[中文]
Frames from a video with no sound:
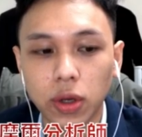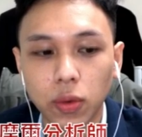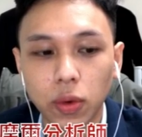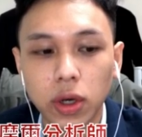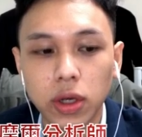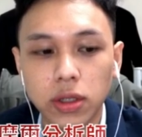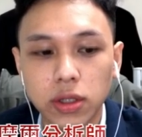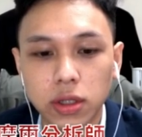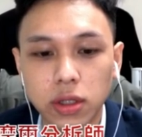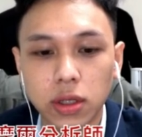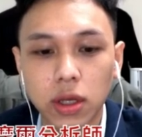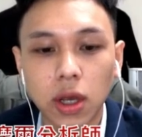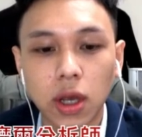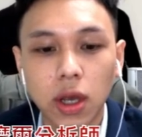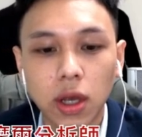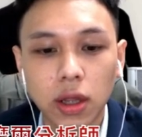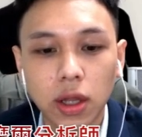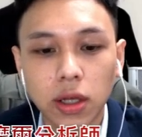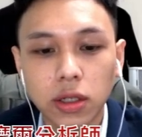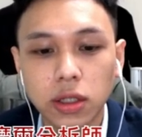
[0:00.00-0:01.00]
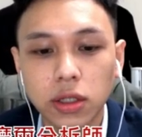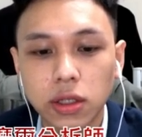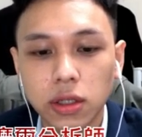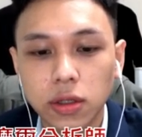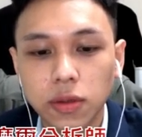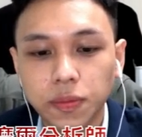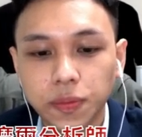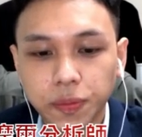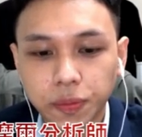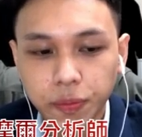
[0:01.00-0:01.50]
的位置。那其
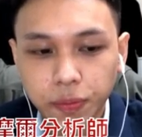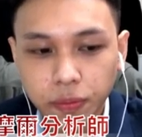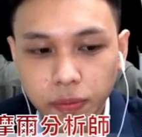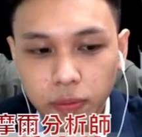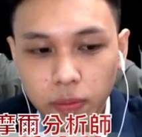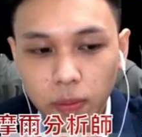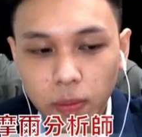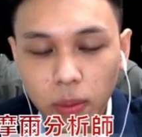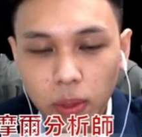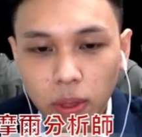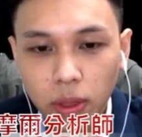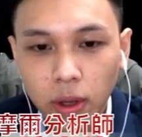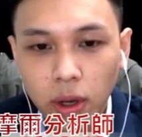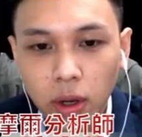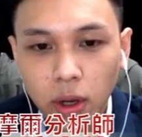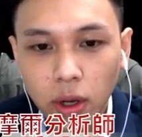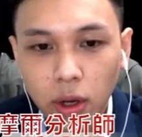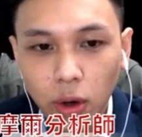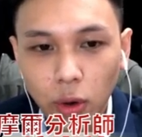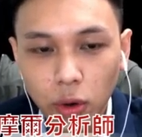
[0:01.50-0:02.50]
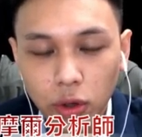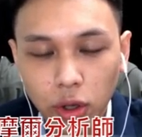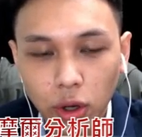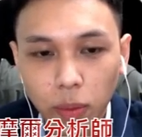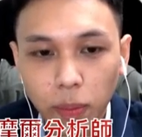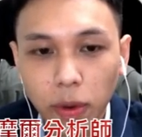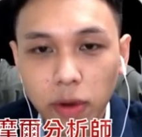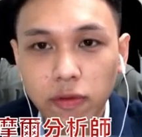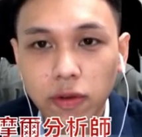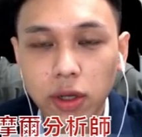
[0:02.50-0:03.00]
实会有
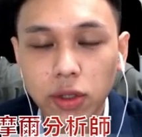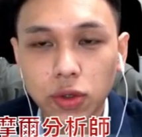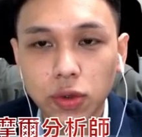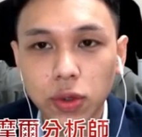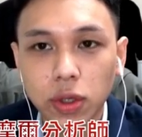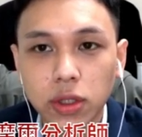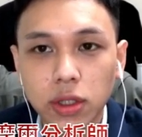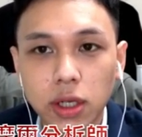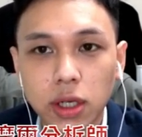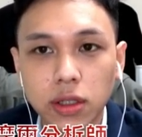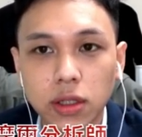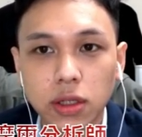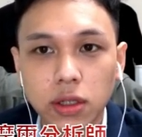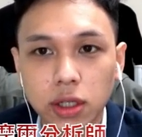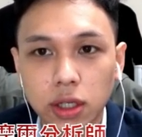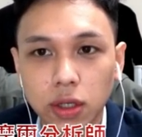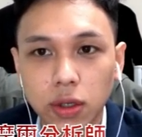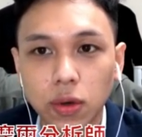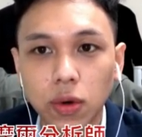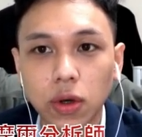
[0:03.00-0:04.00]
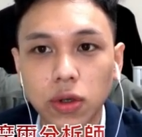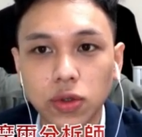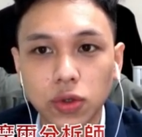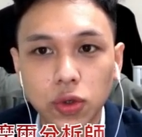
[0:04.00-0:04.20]
办法出现这样的情况，